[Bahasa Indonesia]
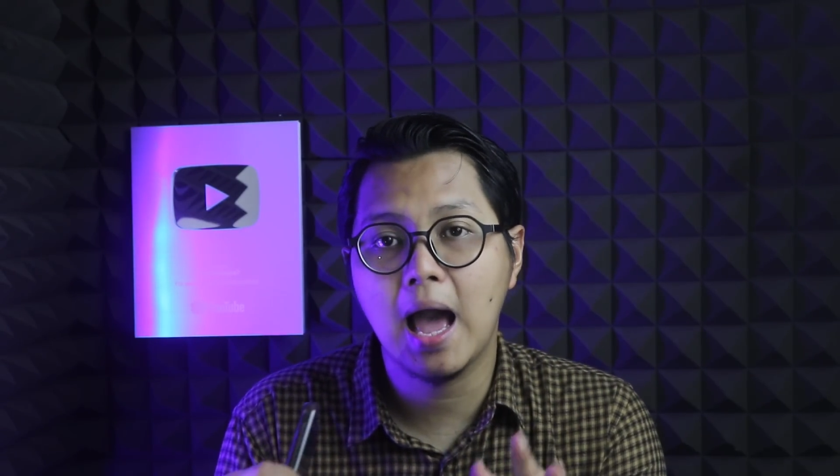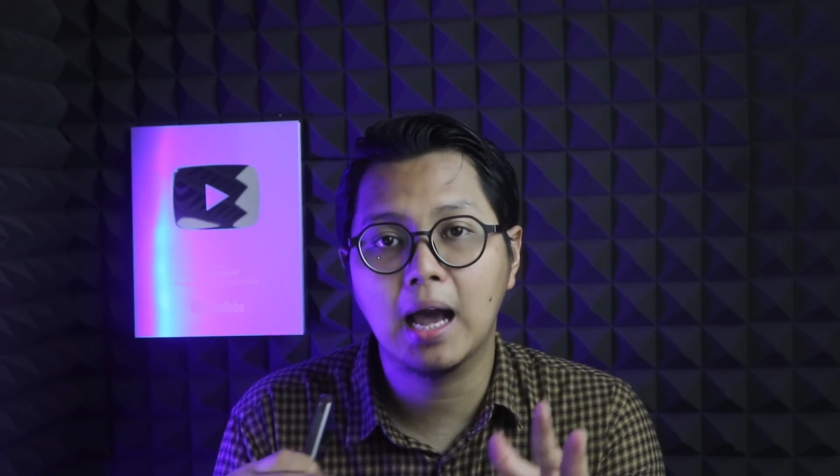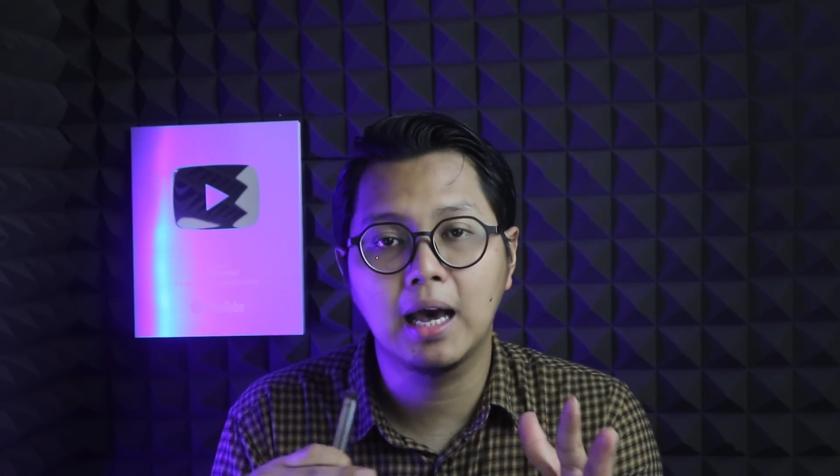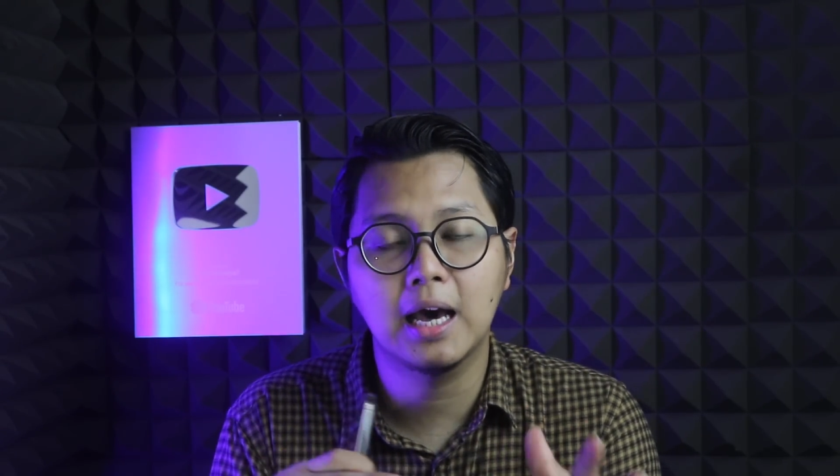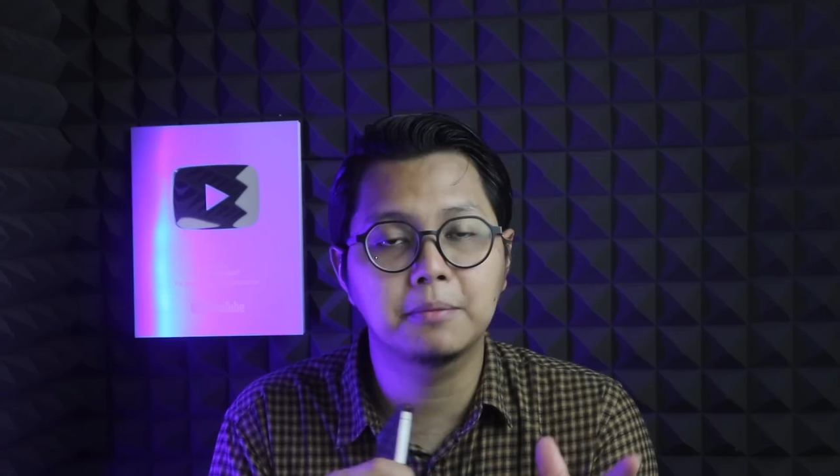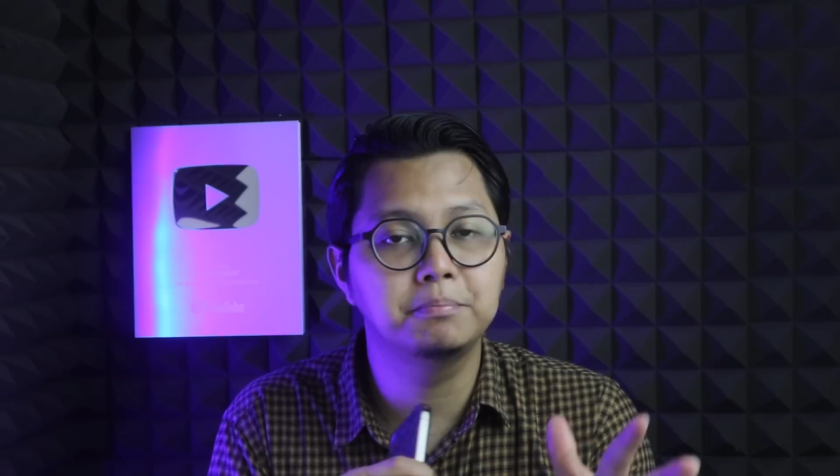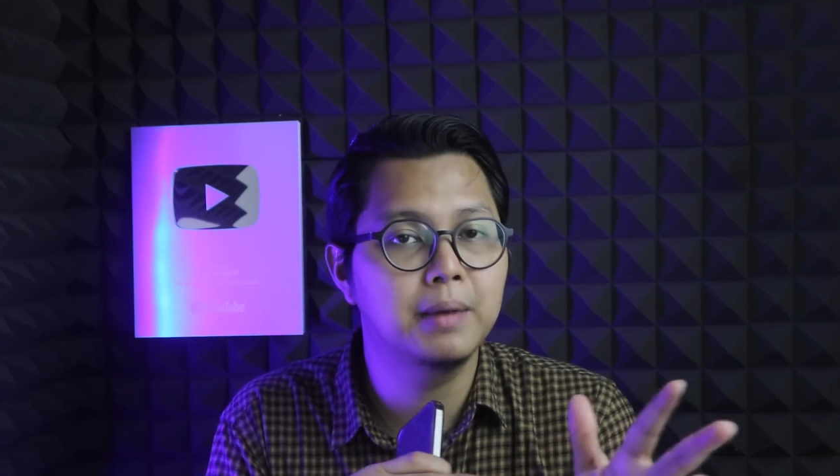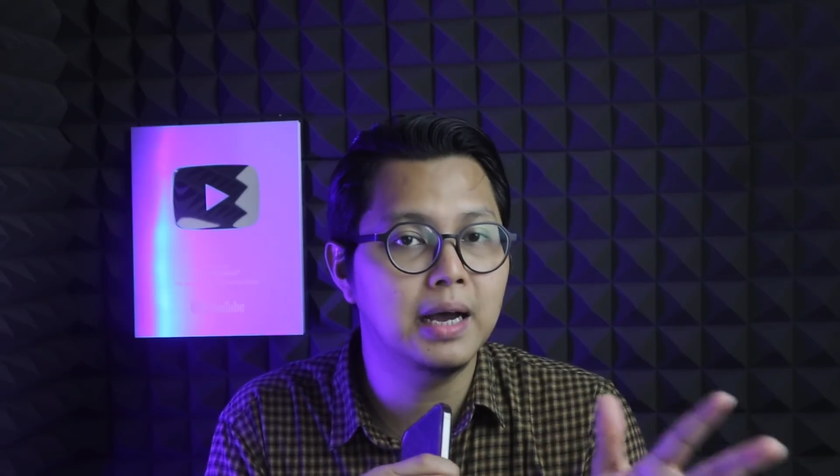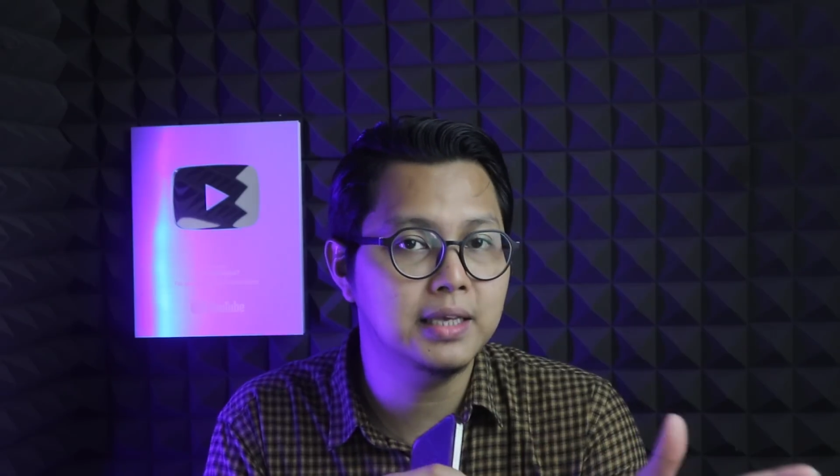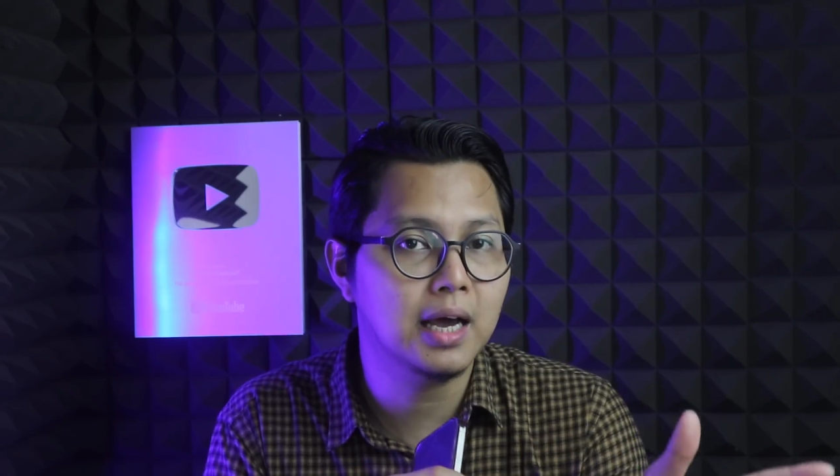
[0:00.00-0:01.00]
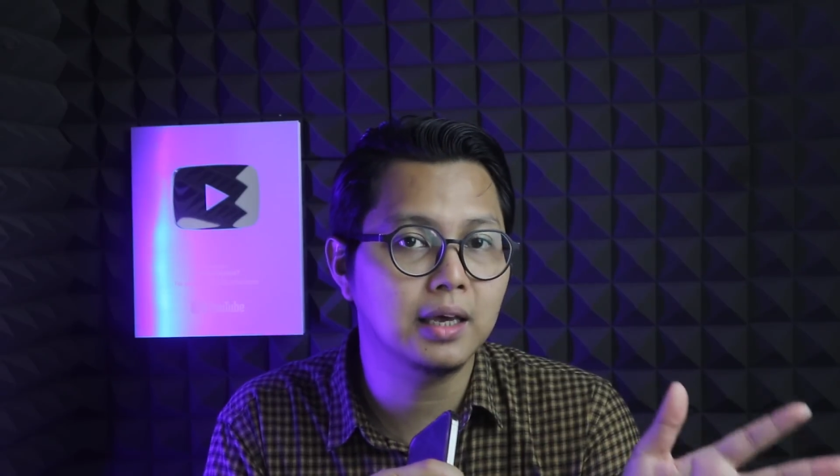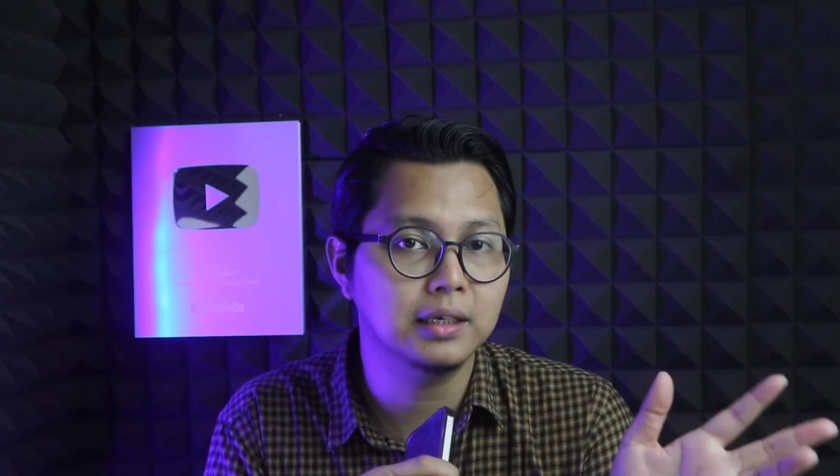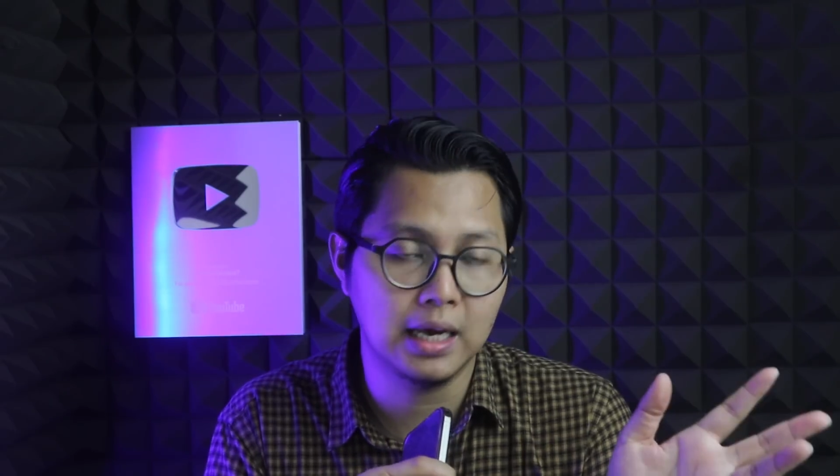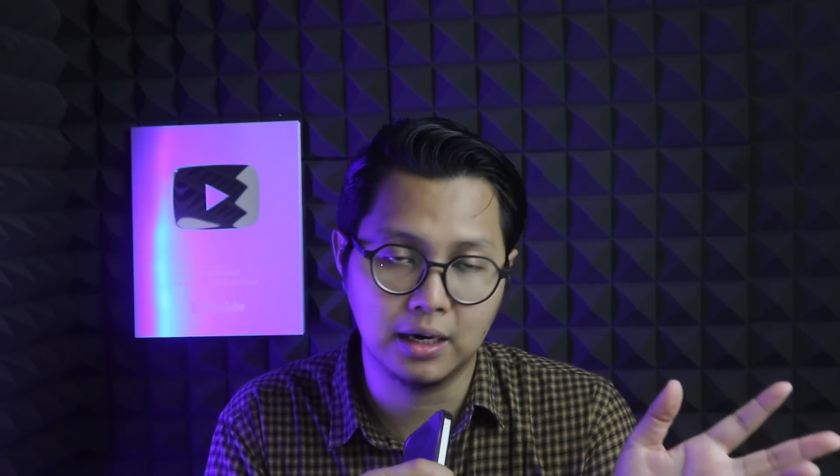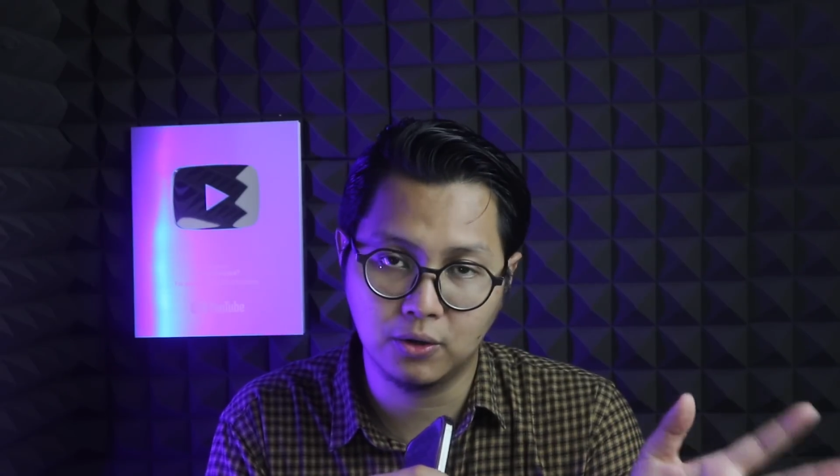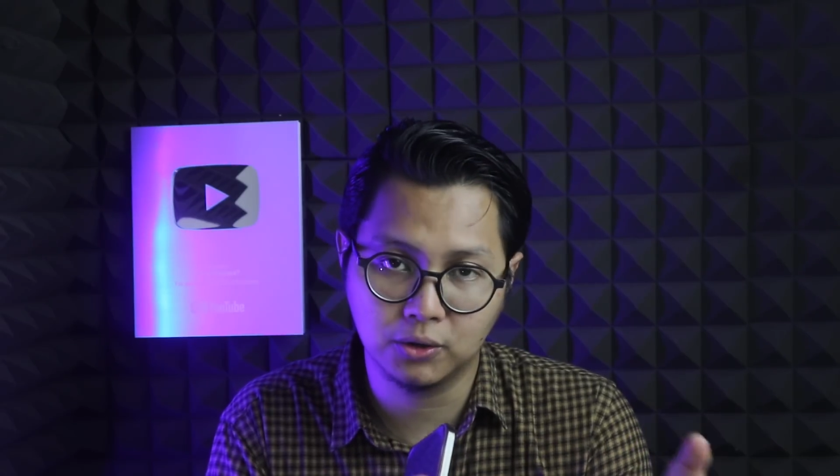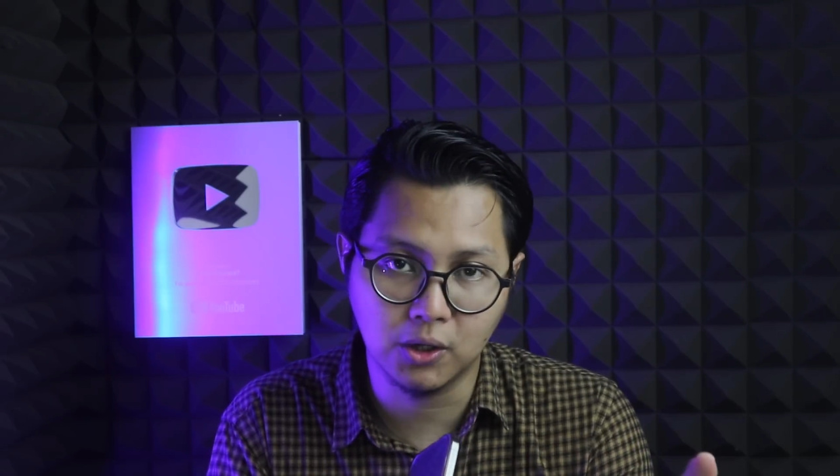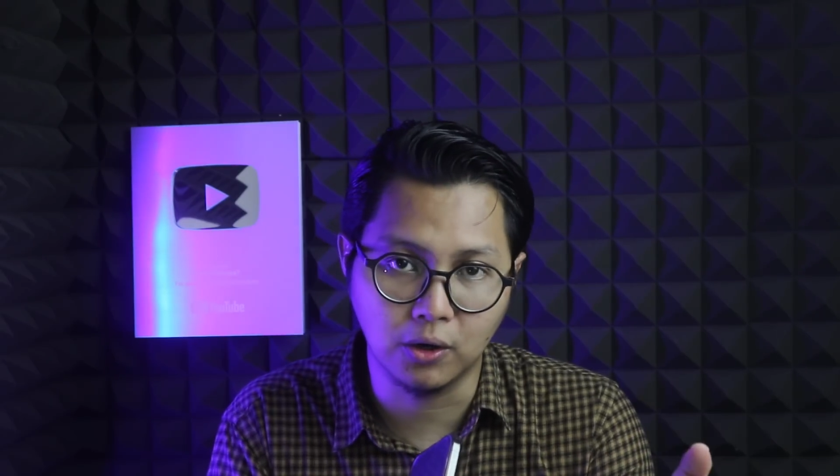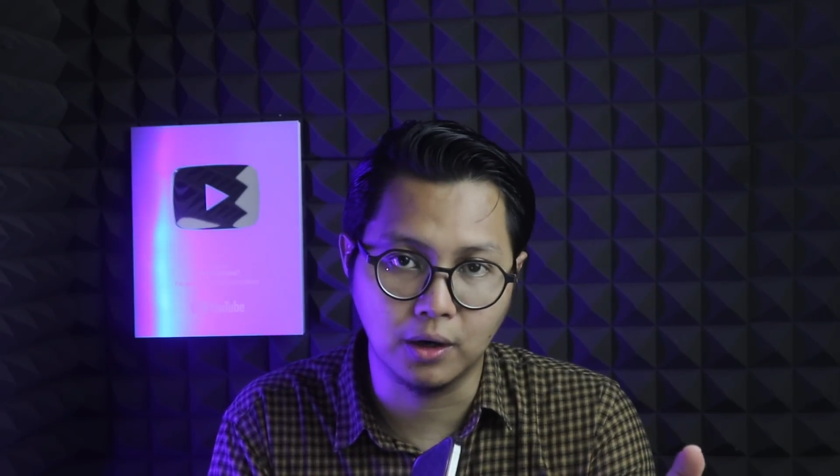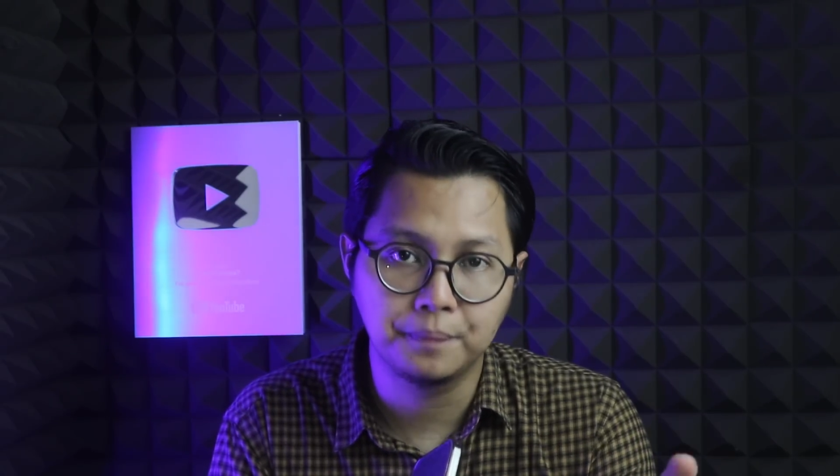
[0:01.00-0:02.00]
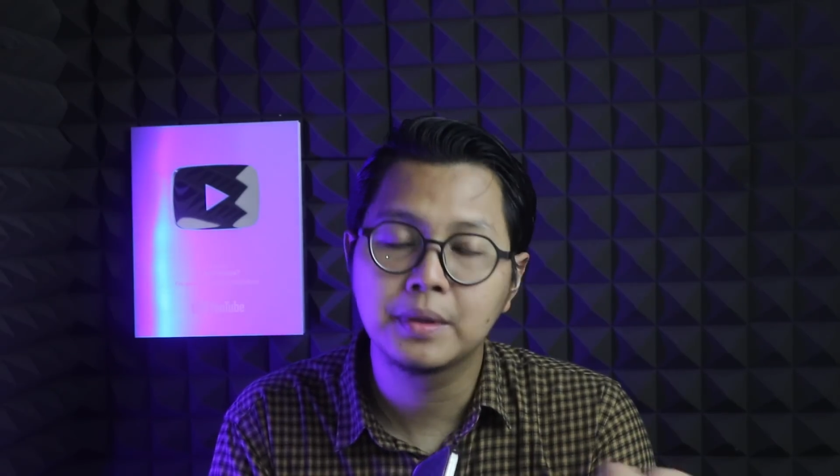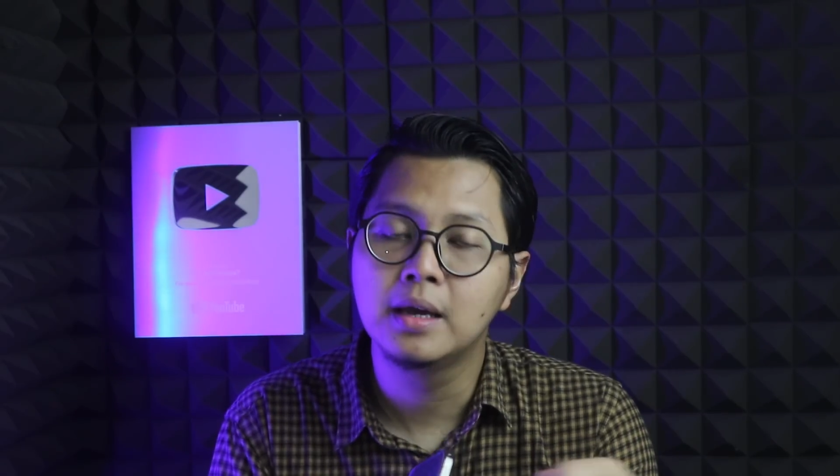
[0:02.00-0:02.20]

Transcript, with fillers: agar banyak yang nonton.